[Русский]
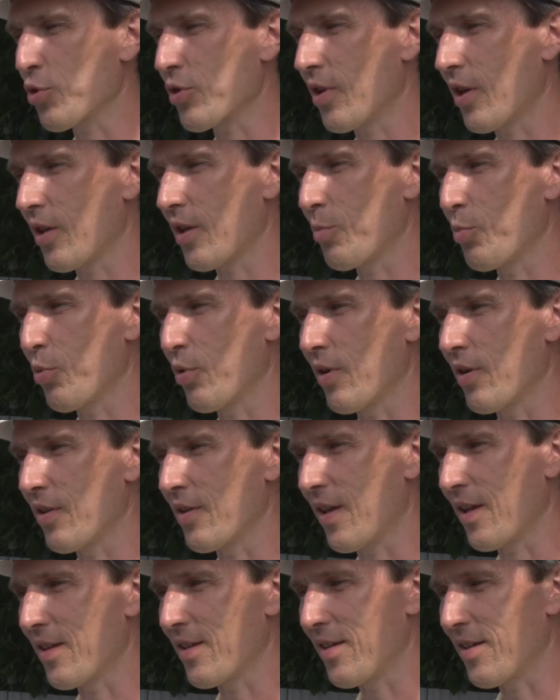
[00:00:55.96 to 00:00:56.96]
что они более
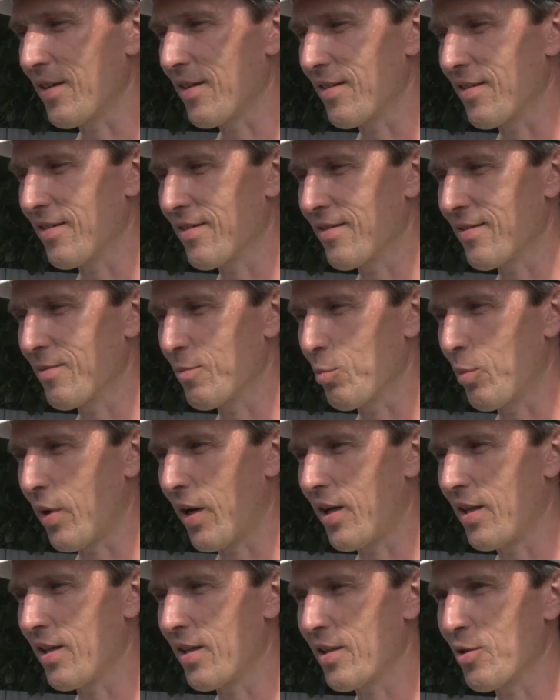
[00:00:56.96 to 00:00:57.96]
такие
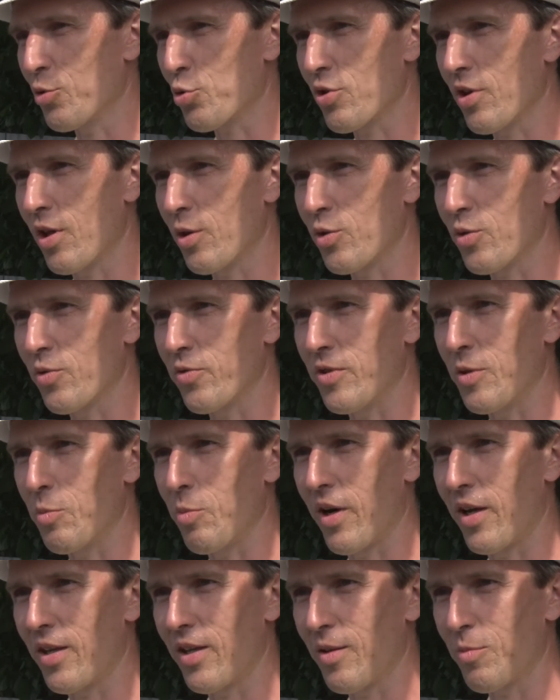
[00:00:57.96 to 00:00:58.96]
маленькие, нуждаются в
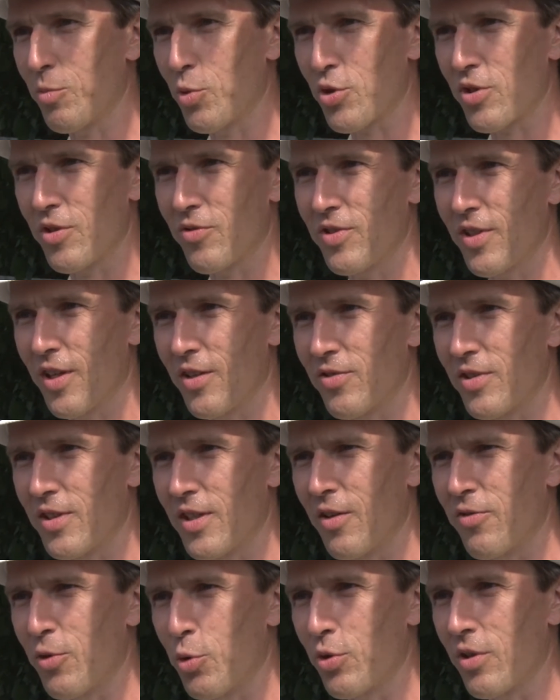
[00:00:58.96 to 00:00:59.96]
внимании, можно взять
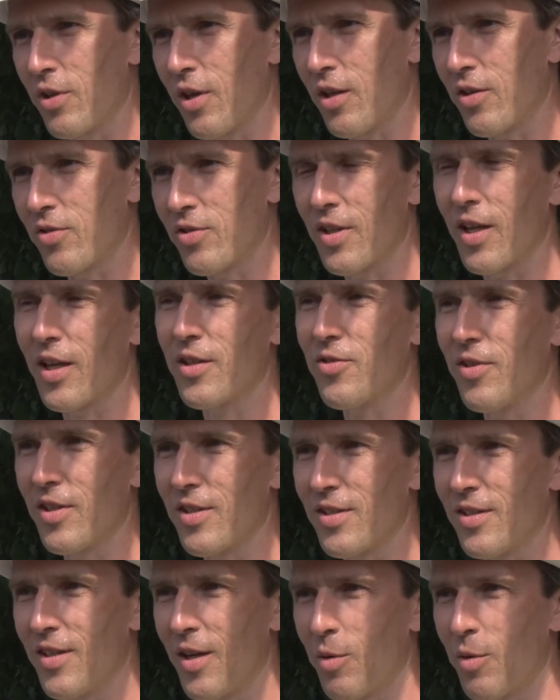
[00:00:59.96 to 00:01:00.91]
всегда в руки, они всегда ответят